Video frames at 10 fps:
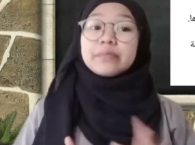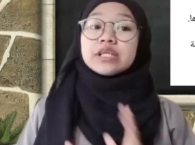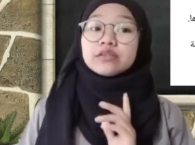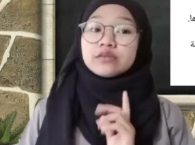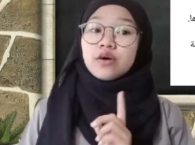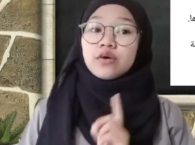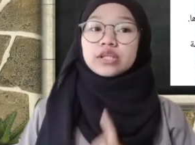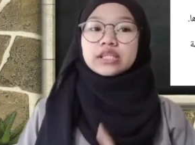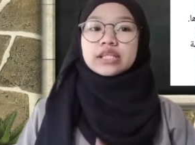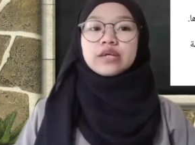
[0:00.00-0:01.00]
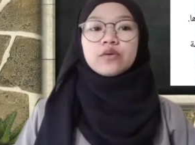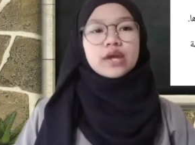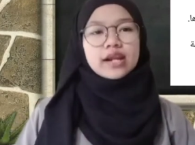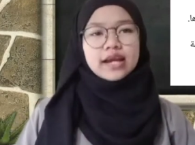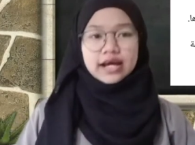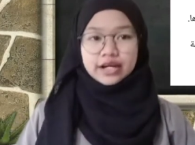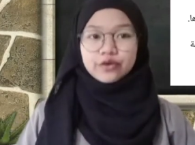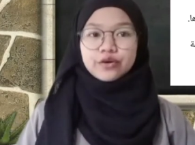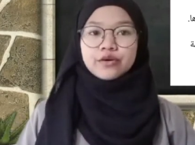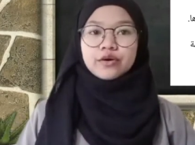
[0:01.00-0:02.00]
bitokoti wal
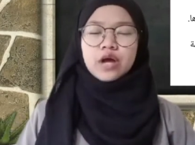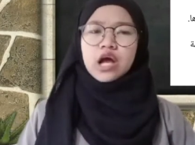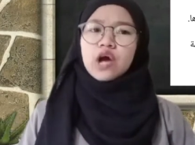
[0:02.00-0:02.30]
haroroh